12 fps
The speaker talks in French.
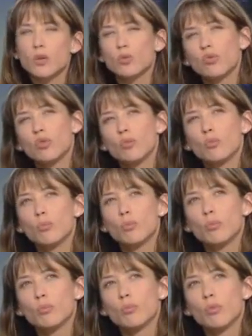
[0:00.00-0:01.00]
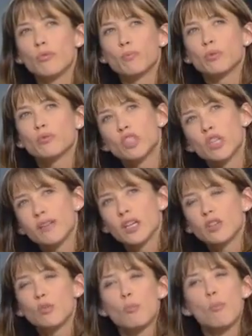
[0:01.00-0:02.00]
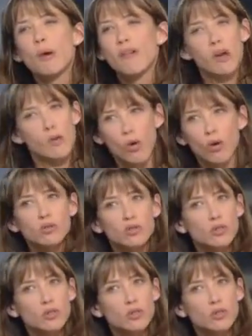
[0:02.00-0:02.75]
Écoutez, pour vous dire la vérité, pas vraiment.